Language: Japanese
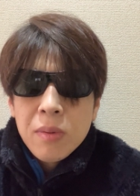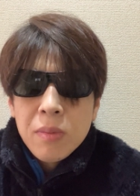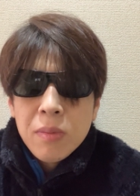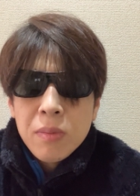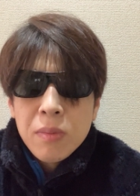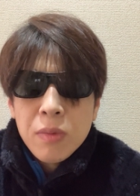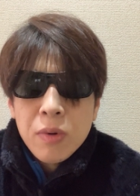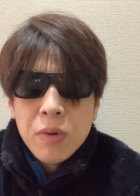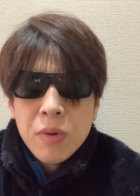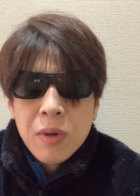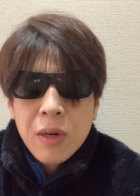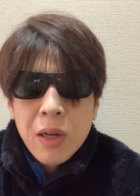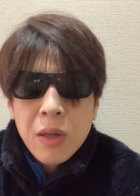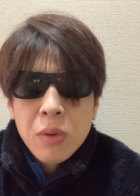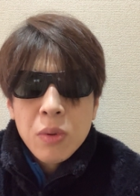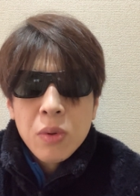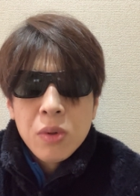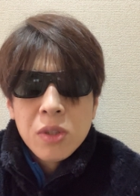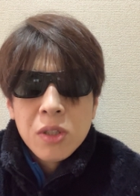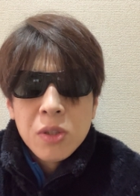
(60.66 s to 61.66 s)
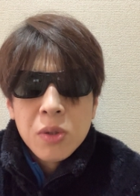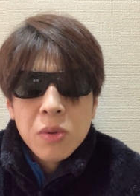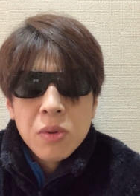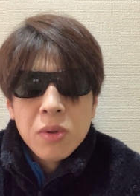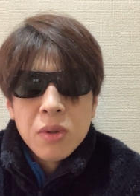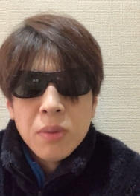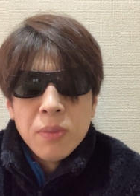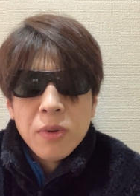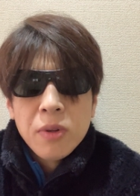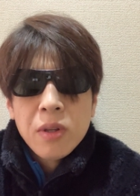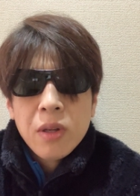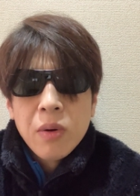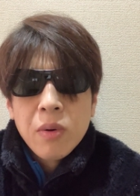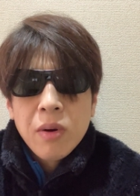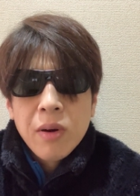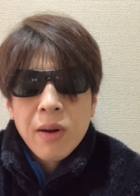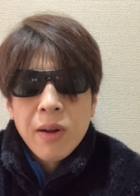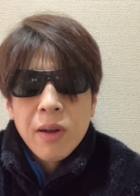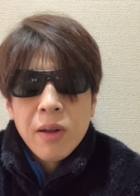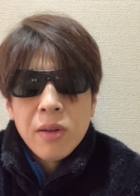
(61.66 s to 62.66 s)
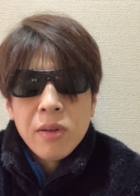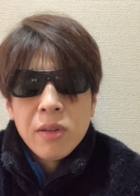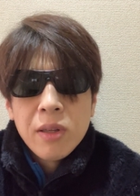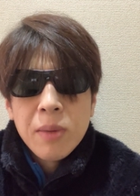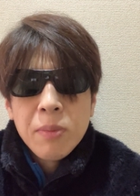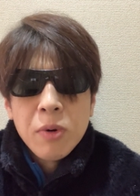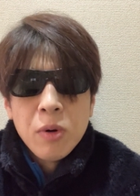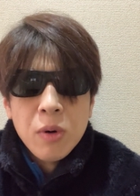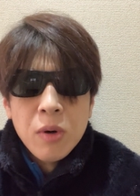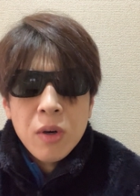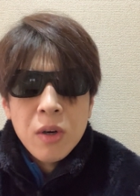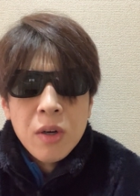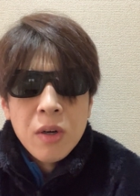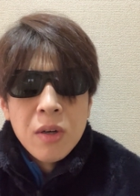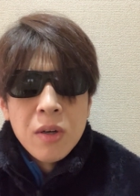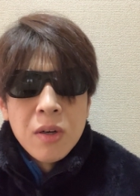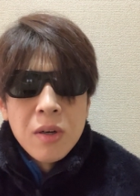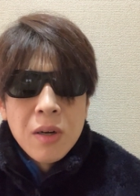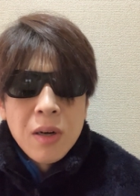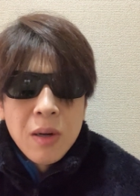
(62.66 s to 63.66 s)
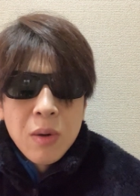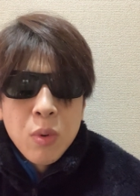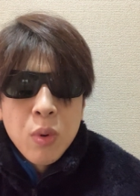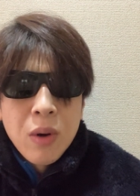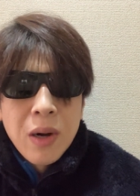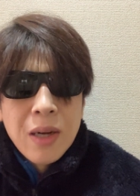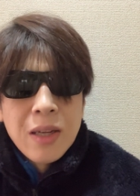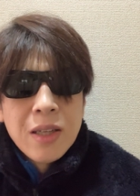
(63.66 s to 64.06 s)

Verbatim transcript: もうカットしようって思ったのかね。でも、あの、他